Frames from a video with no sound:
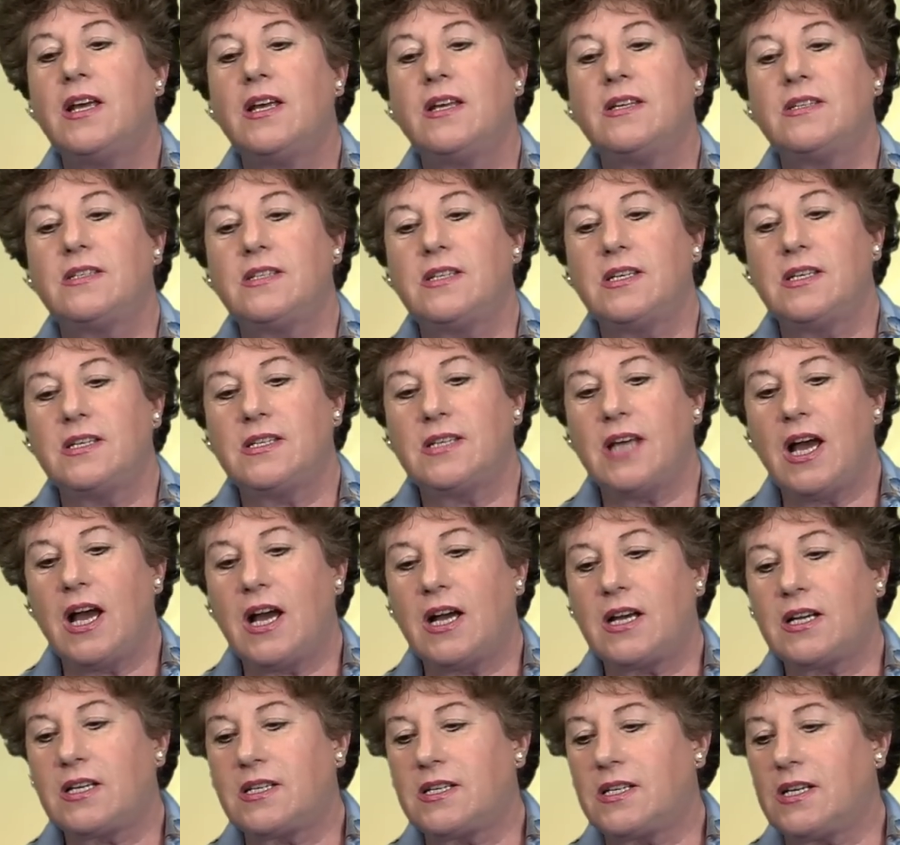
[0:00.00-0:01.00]
Sie
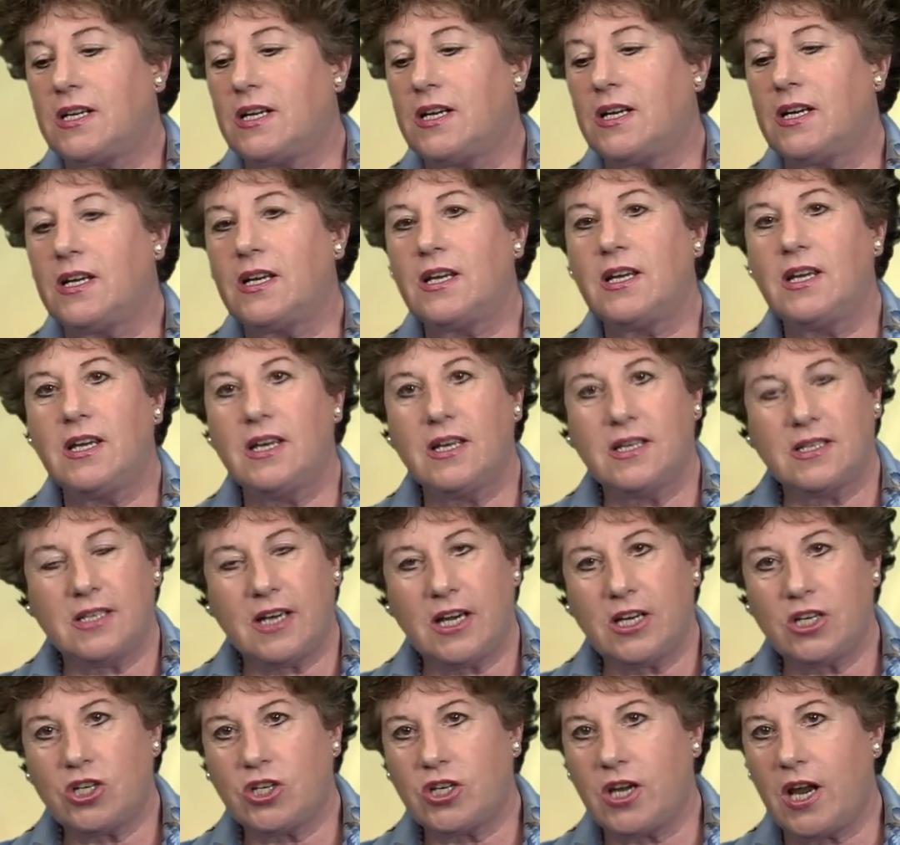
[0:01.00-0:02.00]
sagt, äh, ihr
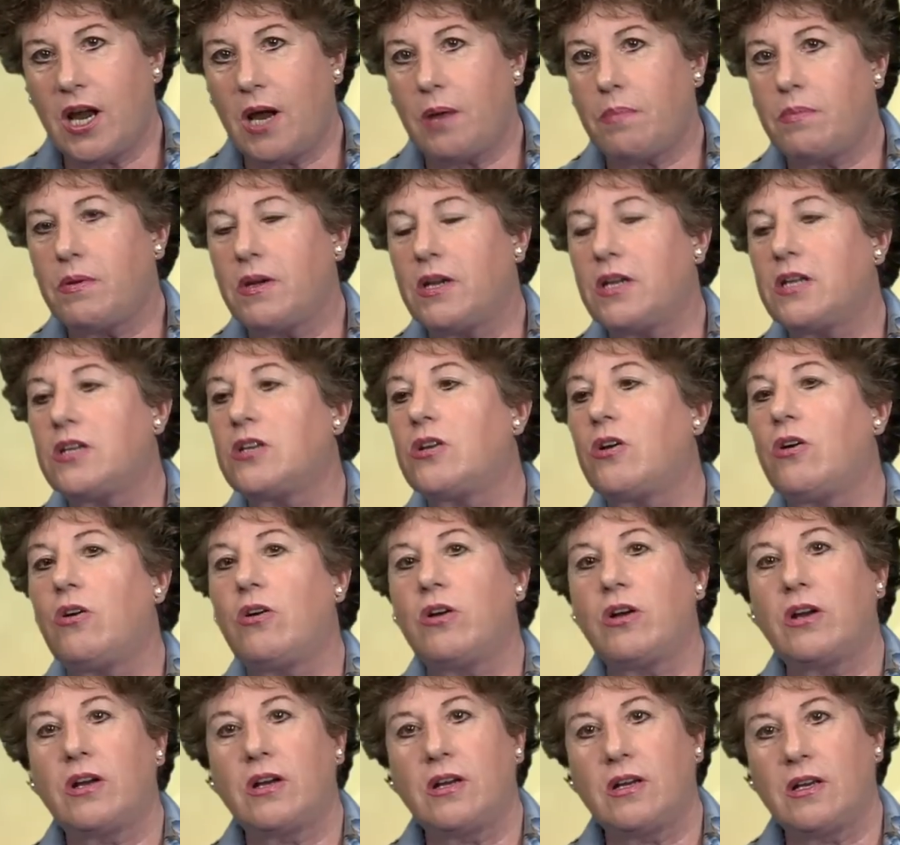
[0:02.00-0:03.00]
seid sterblich,
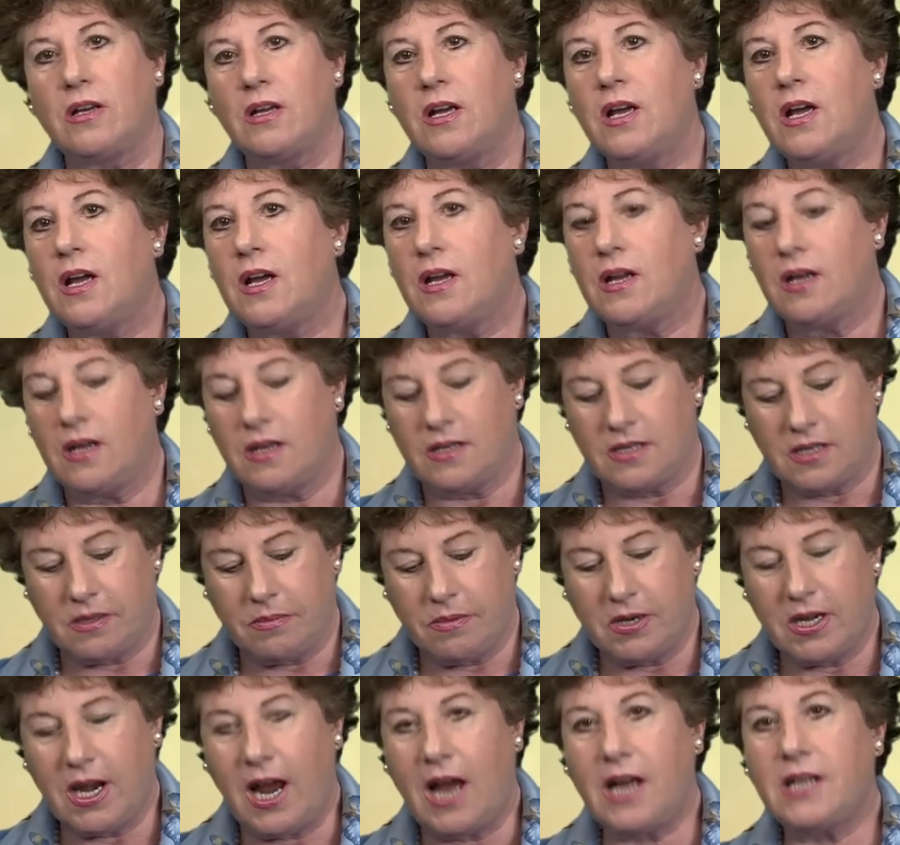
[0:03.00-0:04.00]
eure äh,
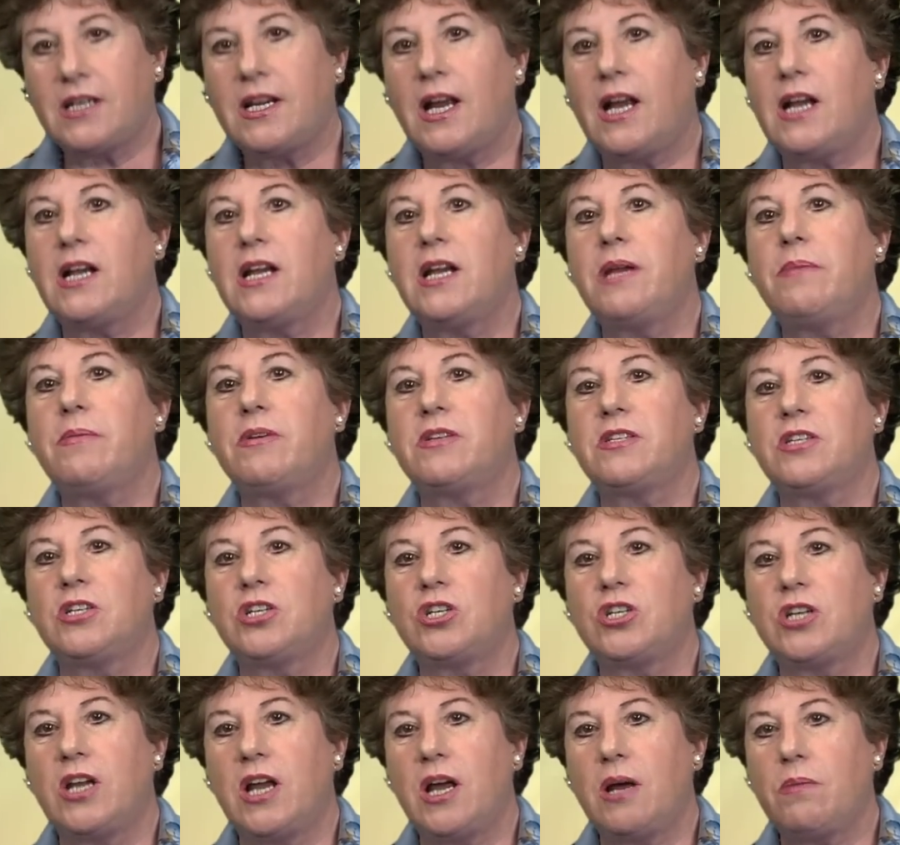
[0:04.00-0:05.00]
Seminarteilnehmer sind
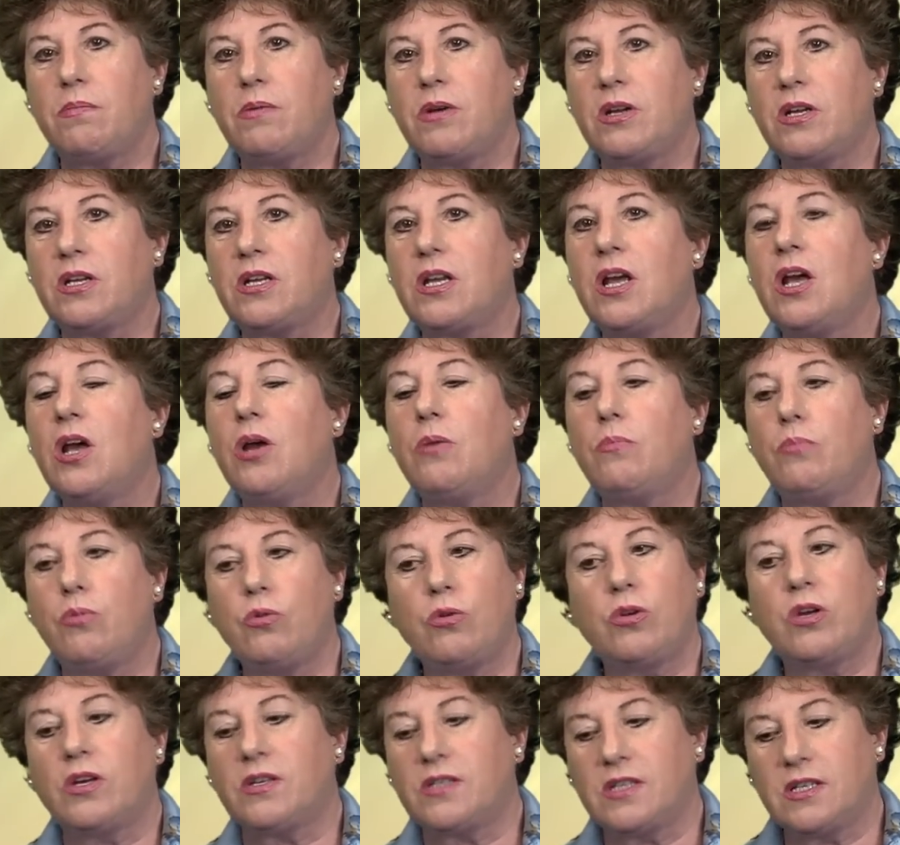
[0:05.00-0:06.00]
sterblich,
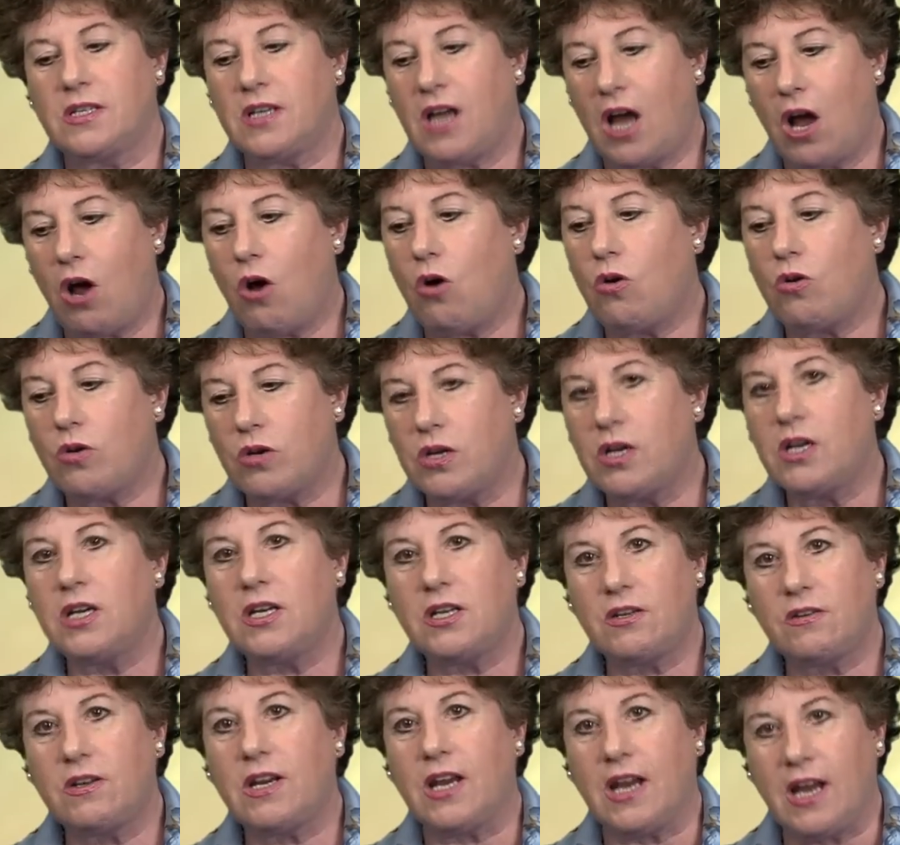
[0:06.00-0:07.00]
Bücher sind auch
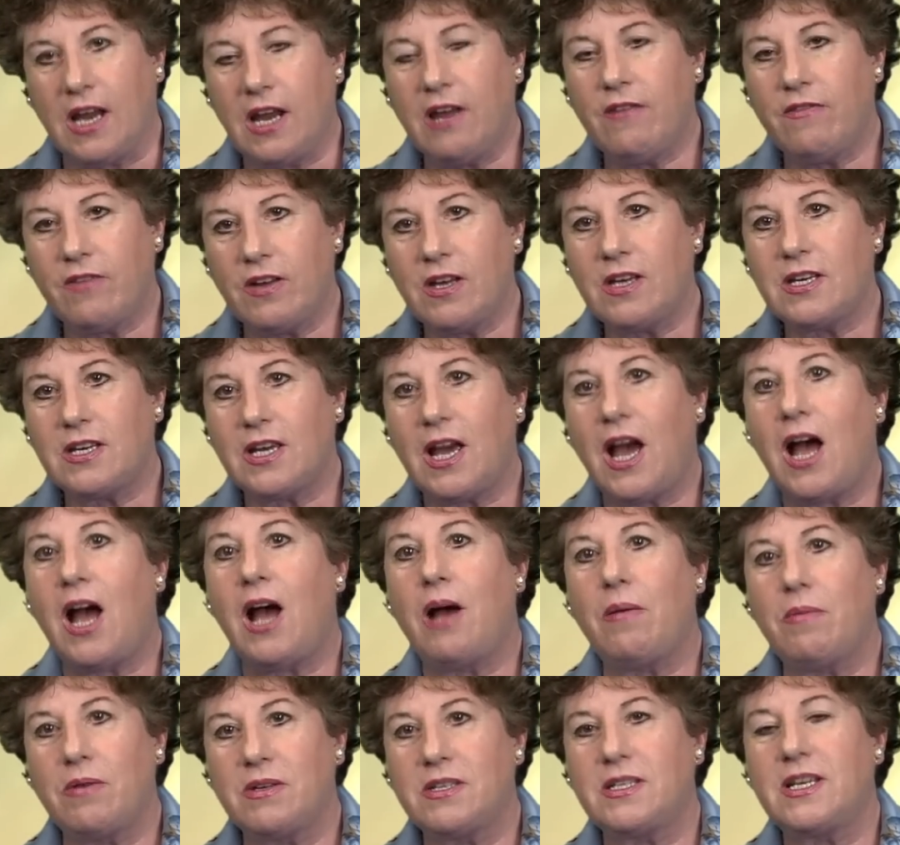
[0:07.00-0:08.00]
nicht ewig,
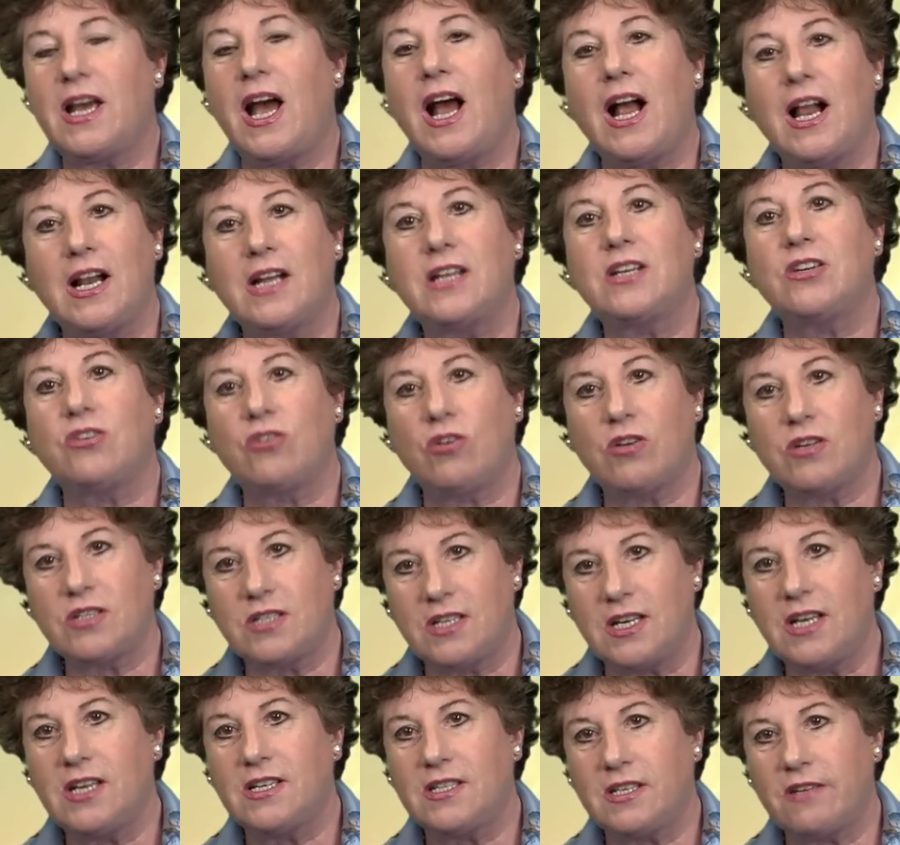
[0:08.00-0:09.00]
aber sie halten doch
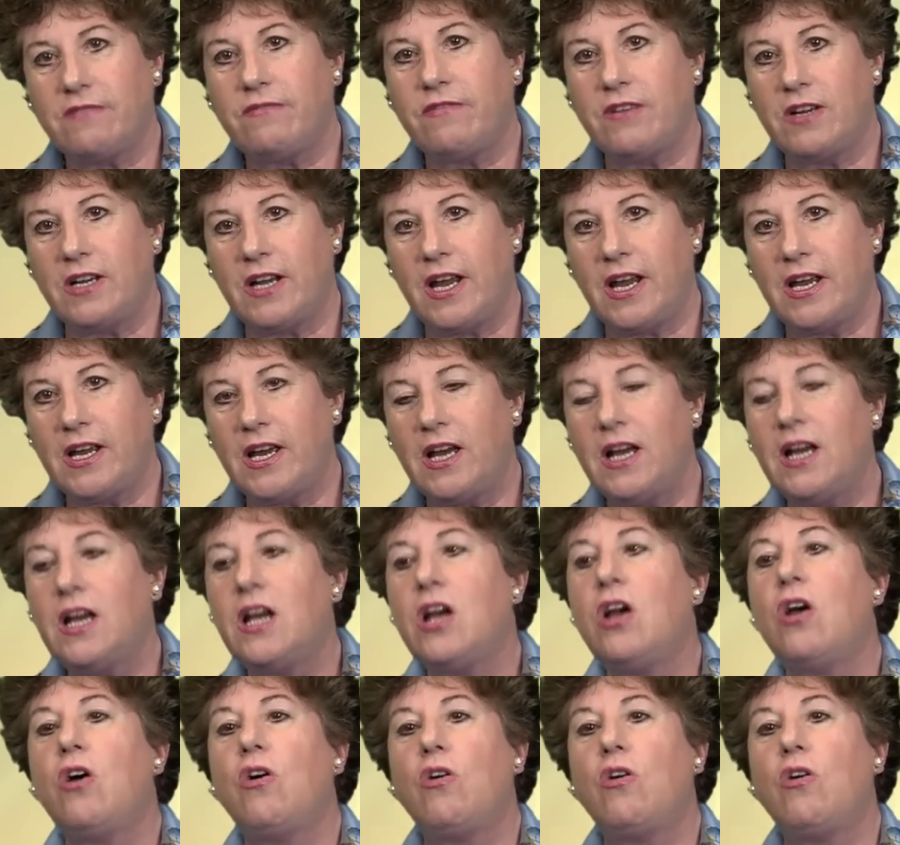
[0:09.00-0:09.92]
sehr, sehr viel länger.